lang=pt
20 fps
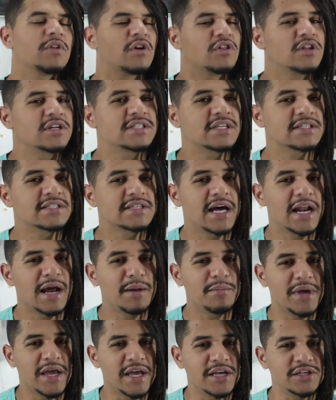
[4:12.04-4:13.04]
não
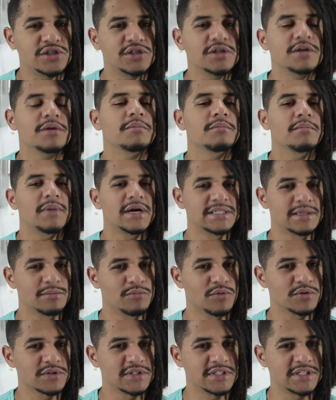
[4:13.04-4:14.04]
necessariamente, mas é
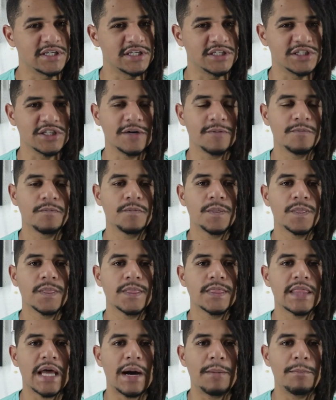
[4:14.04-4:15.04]
bom que seja.
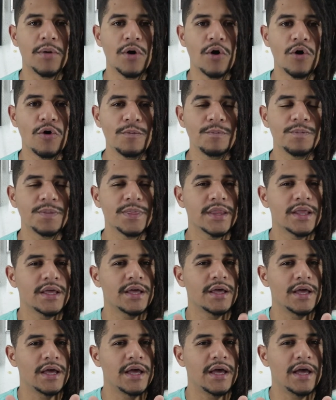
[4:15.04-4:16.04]
Tá bom?
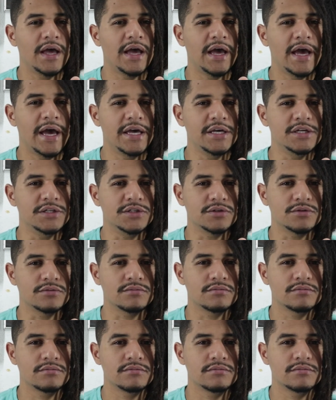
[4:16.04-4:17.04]
É
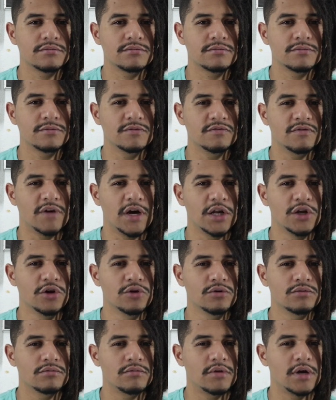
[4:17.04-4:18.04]
isso.
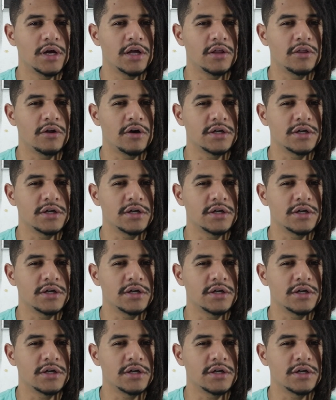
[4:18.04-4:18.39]
Valeu, é